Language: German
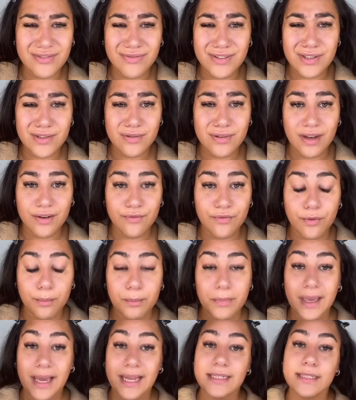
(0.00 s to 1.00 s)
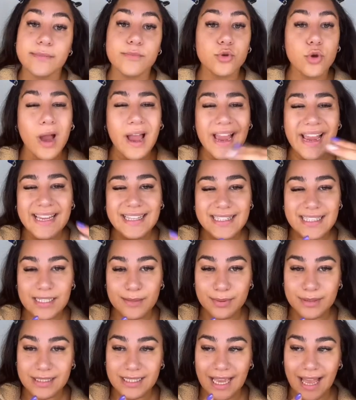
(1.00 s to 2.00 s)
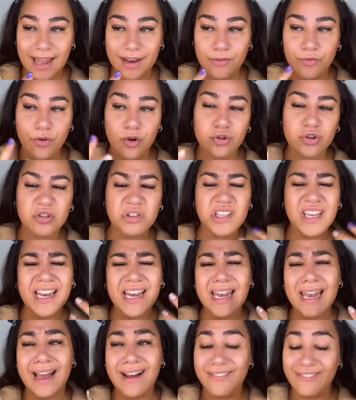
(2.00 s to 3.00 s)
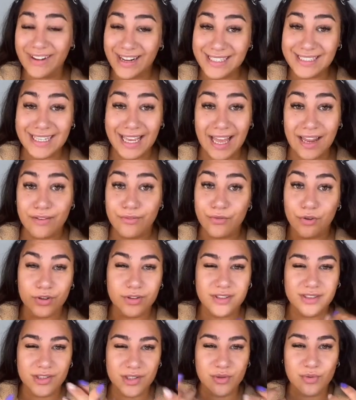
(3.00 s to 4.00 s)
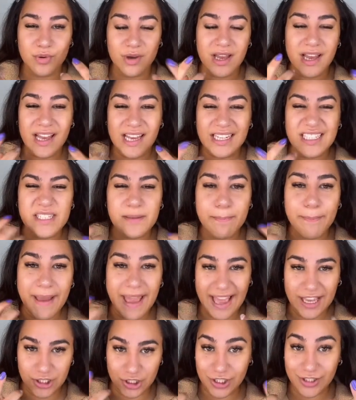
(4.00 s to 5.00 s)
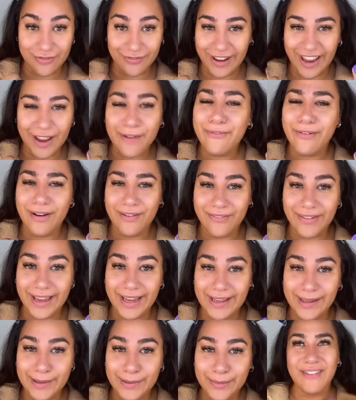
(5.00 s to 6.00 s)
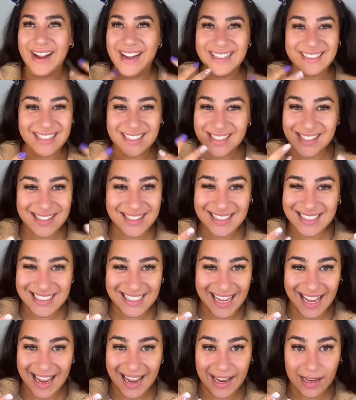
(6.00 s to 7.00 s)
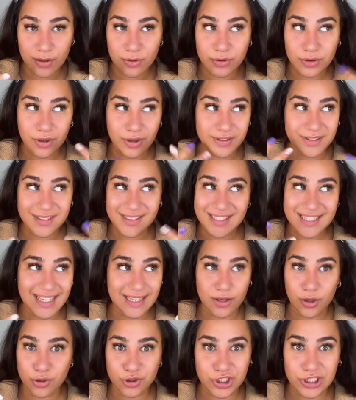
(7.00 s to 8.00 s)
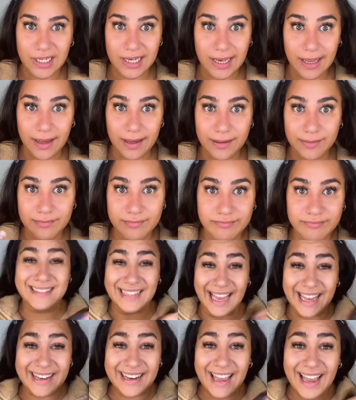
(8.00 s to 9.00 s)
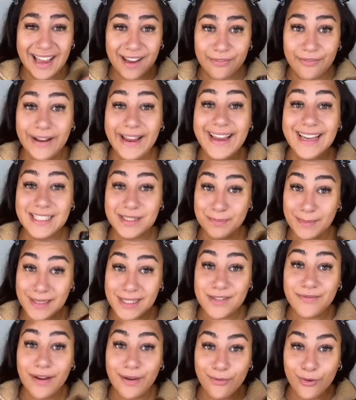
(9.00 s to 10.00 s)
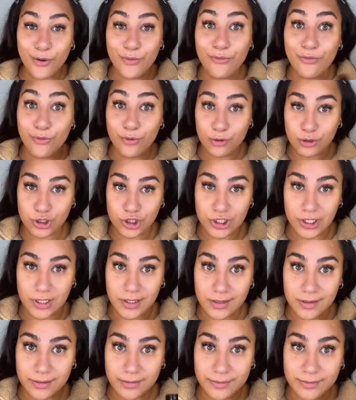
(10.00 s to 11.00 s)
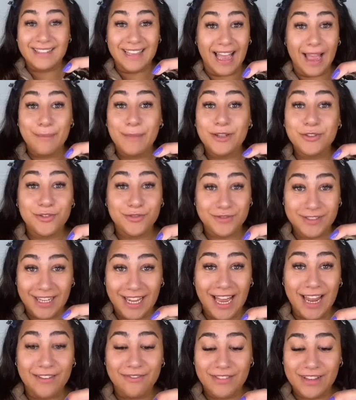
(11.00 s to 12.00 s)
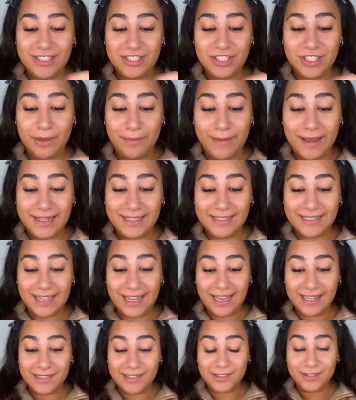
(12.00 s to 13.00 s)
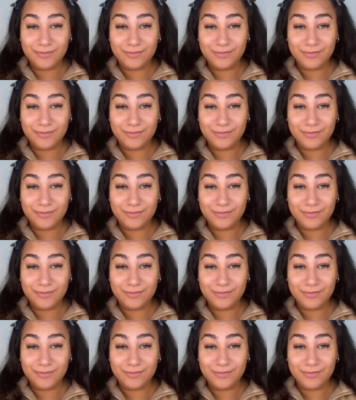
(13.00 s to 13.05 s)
willst du dann von mir? Hat ihm so einsilbig geantwortet, gelangweilt geantwortet, so, die Passion war einfach weg. Weil das ist nicht geil und Leute, das geht auch nicht klar. Danach war erstmal zwei Wochen Funkstille. Dreimal dürft ihr raten, wer sich gemeldet hat.